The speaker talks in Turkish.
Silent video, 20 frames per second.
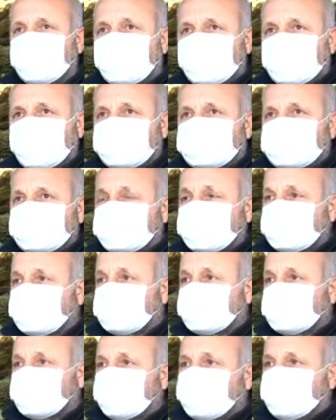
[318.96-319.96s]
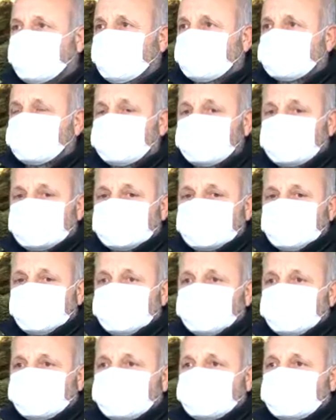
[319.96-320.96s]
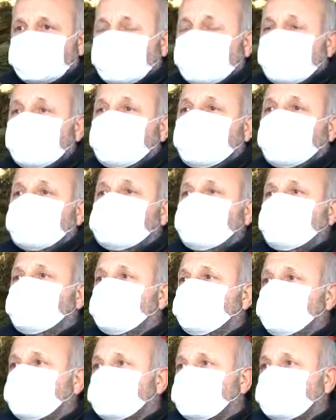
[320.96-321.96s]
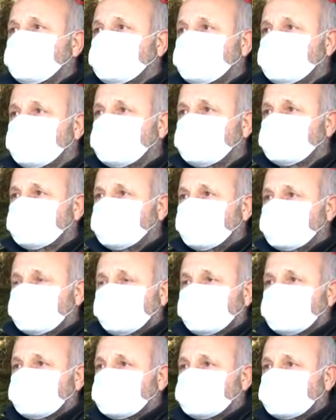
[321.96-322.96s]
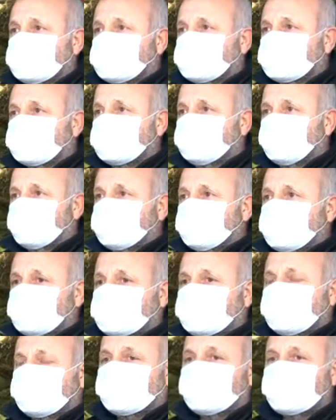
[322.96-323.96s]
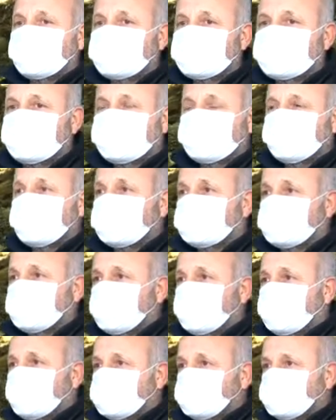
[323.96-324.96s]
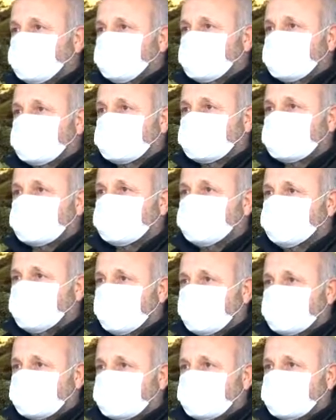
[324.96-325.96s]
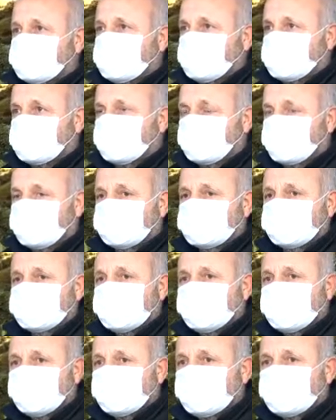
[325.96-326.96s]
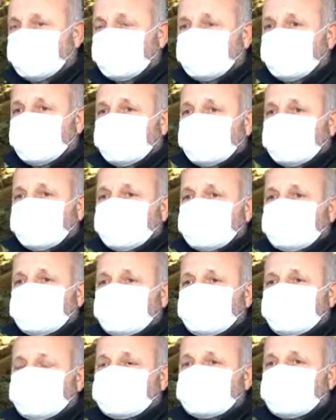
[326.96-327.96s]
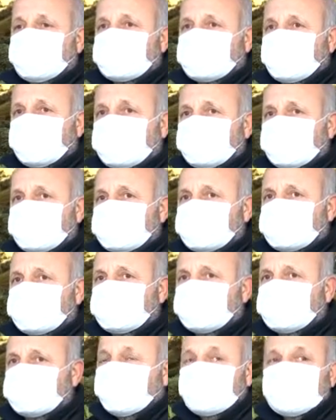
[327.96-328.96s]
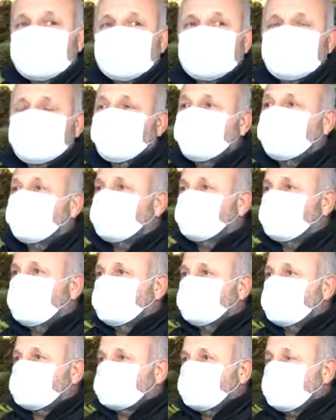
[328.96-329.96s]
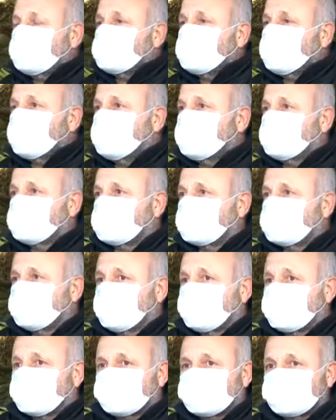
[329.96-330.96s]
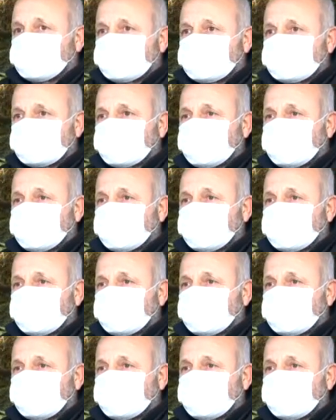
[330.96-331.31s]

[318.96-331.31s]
6 senedir 50-60 esnafa düştük. E tabi bu e, teknolojinin Türkiye'de girmesi, el sübürgesi, plastik sektörünün girmesine kaynaklı. E, e böyle bu mesleğe devam ettirmeye uğraşıyoruz.